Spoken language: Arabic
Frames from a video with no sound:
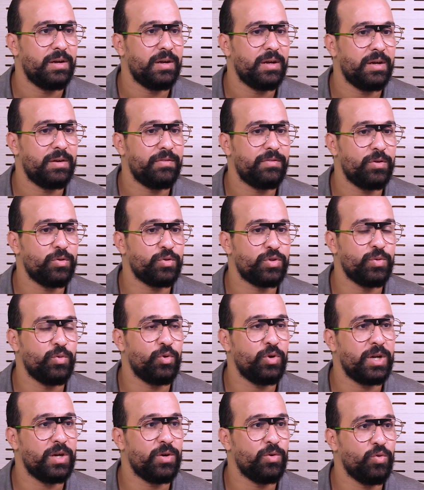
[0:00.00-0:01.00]
آه، في
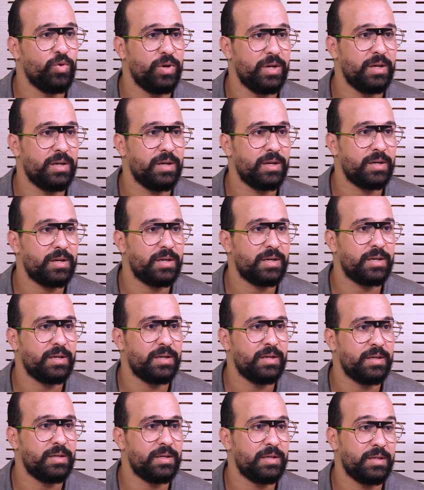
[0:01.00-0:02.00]
الاسبوع الاول
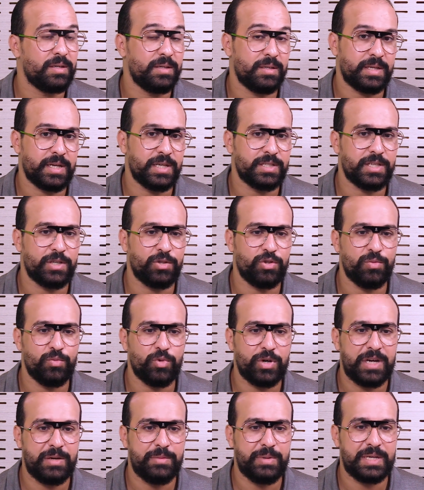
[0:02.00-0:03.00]
آه، كانت عنده
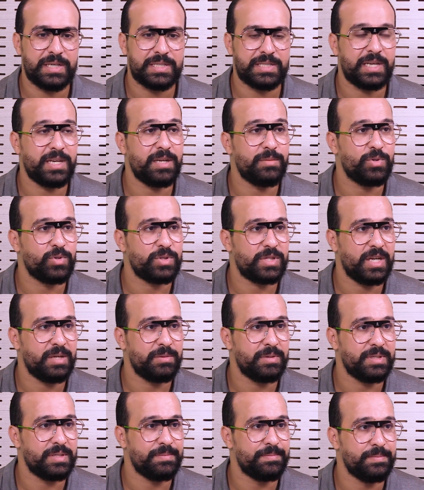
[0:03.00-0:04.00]
مقابله صعيبه
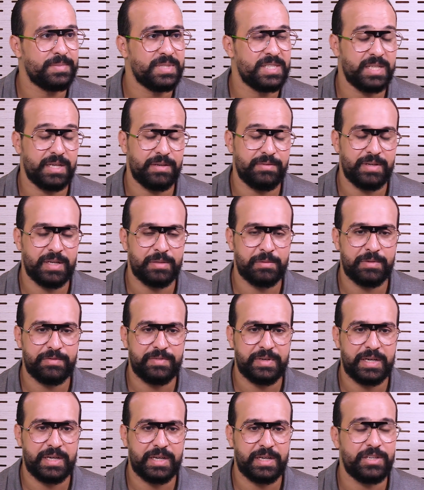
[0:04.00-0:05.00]
وصعيبه بزاف امام
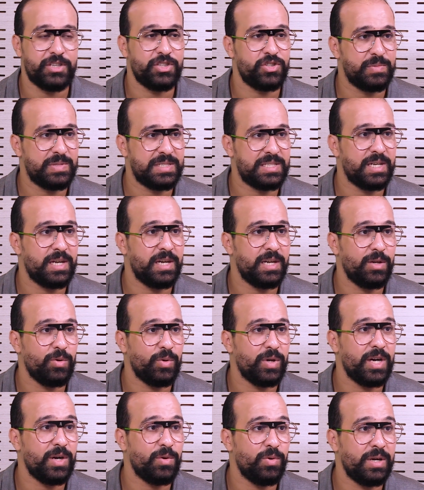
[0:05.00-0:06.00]
فريق النجم الساحلي
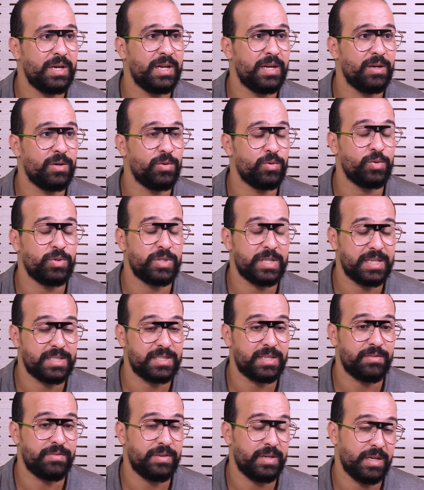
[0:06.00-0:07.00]
وحاول على
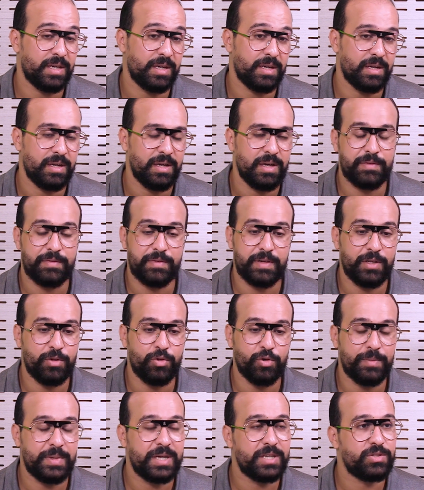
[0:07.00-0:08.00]
وتاثر فيها في لي
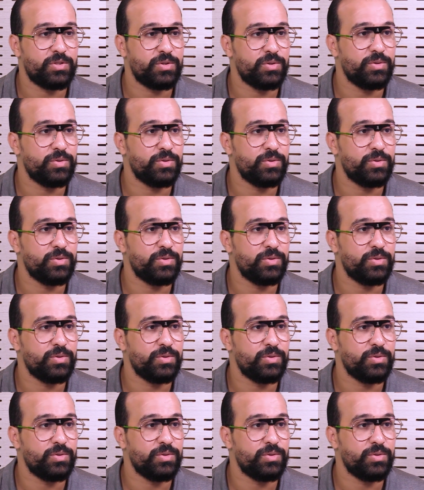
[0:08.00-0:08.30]
دو ماتش